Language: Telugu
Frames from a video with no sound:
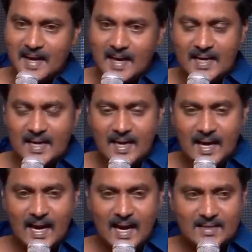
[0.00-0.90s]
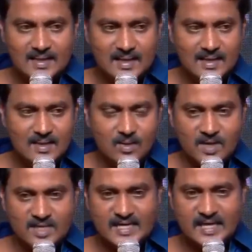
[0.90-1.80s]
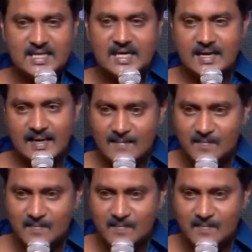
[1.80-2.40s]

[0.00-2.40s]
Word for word: అంటే అది ఒక శక్తి అండి